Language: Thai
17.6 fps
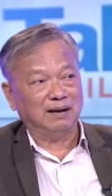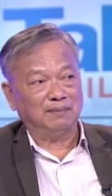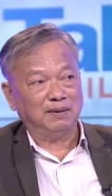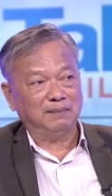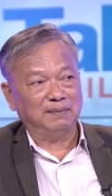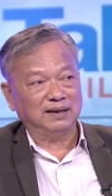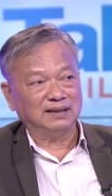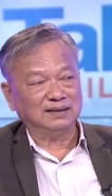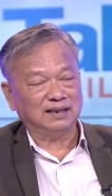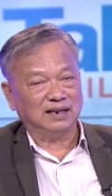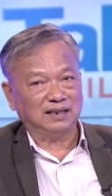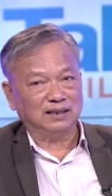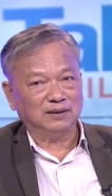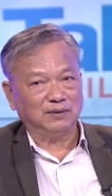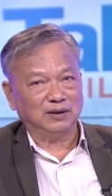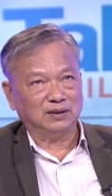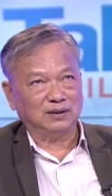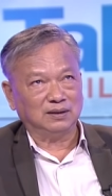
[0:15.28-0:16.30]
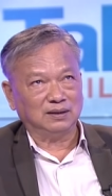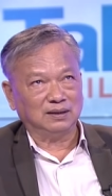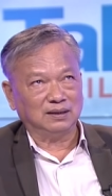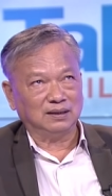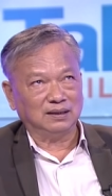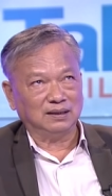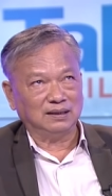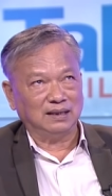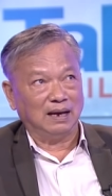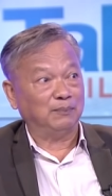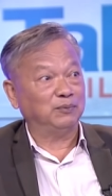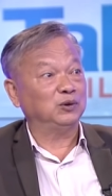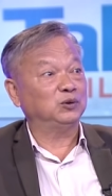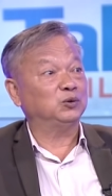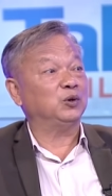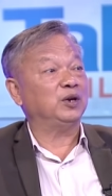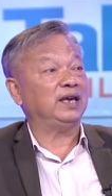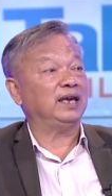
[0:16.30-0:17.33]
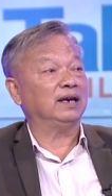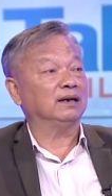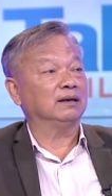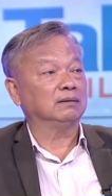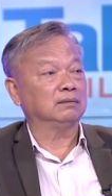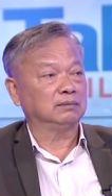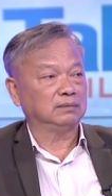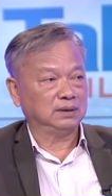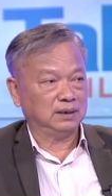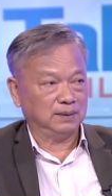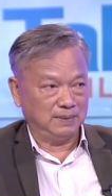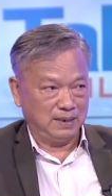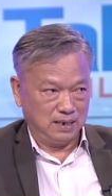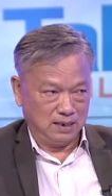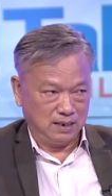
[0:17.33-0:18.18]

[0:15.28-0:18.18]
บมันเป็นลักษณะที่ว่าดับด้วยตัวเองช่ไหม